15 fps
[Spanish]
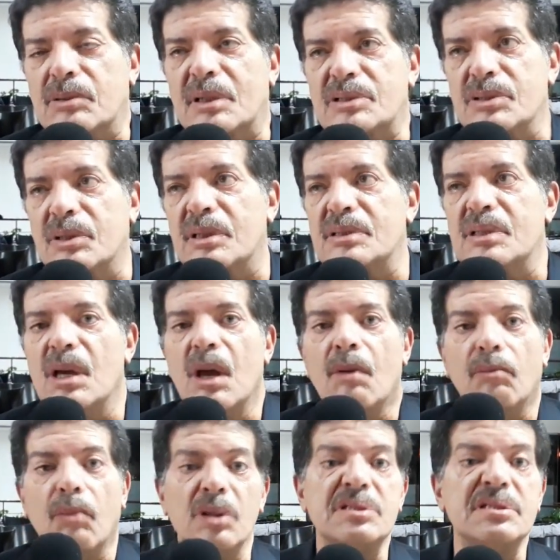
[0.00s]
de,
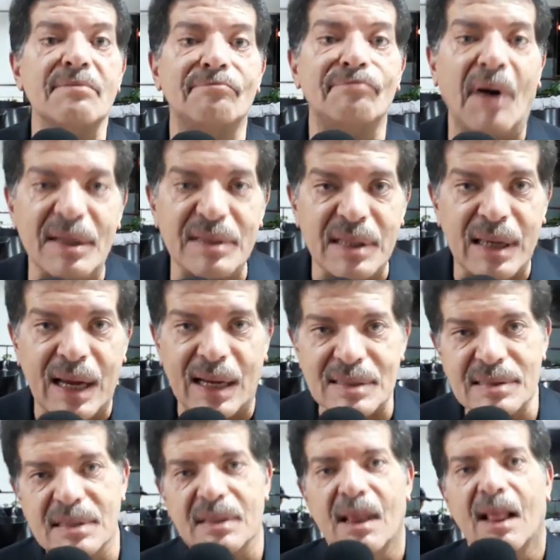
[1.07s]
situaciones
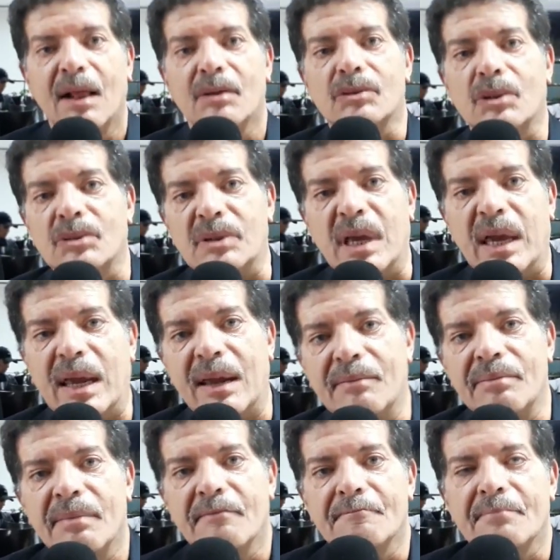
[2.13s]
muy
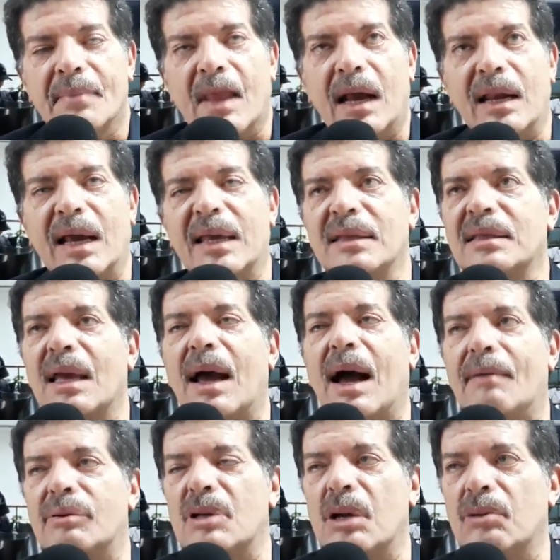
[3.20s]
simpáticas, donde
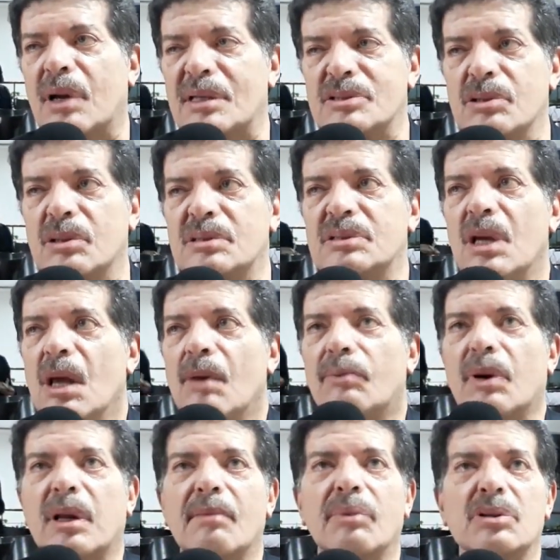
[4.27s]
la gente
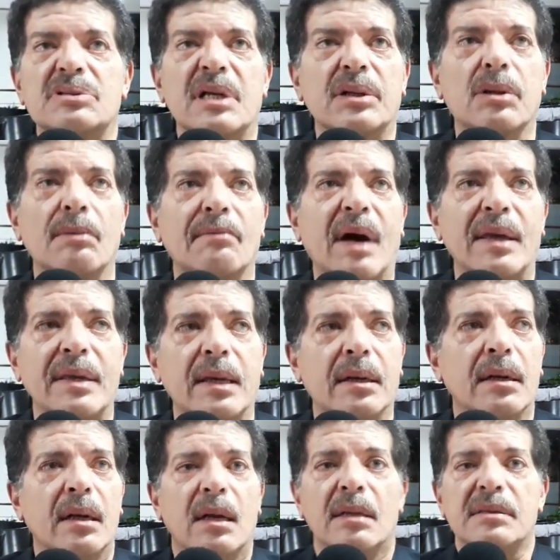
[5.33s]
en ocasiones, por
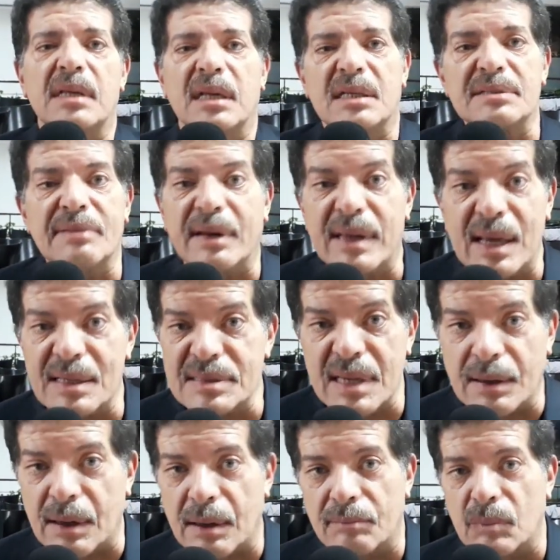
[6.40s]
ejemplo, Sergio Mayer
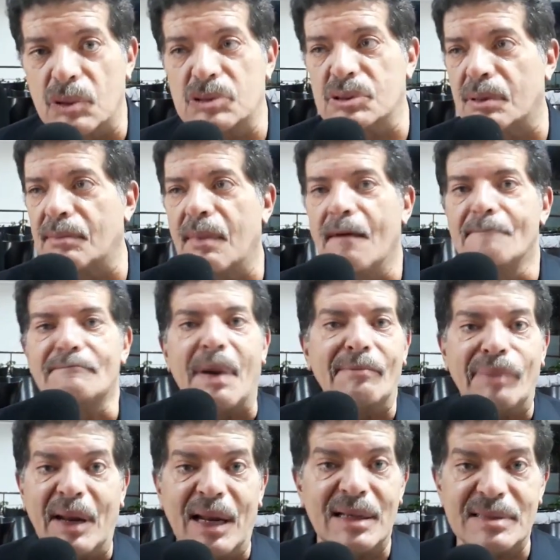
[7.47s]
tiene
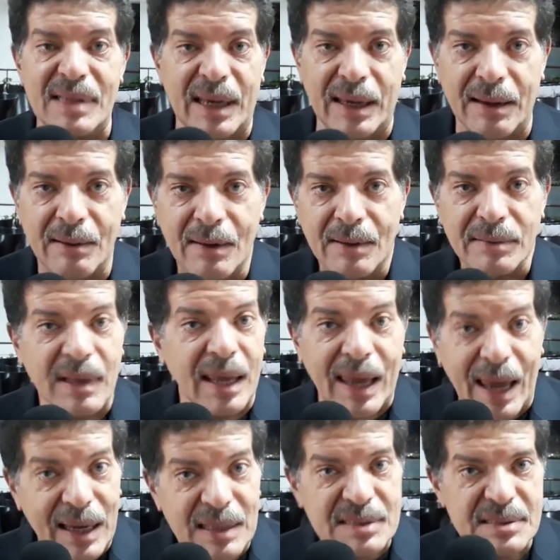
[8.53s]
experiencia mucho en
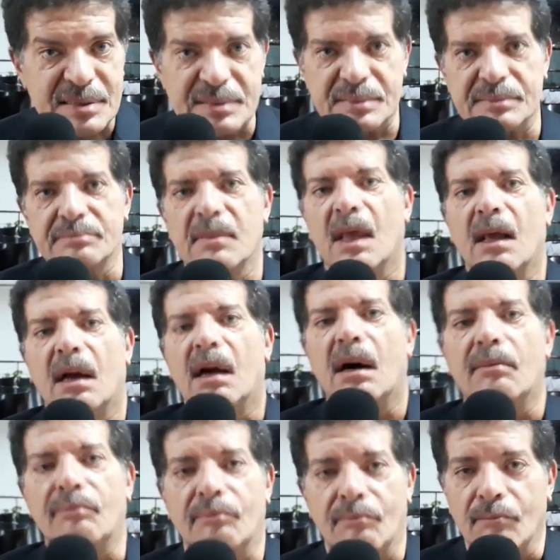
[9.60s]
papeles de,
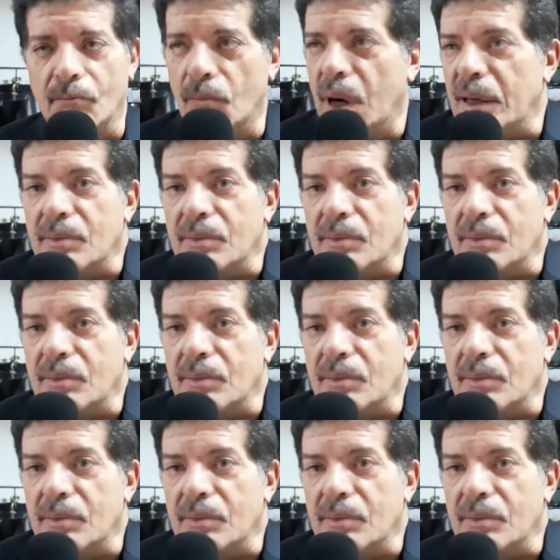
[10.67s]
gays.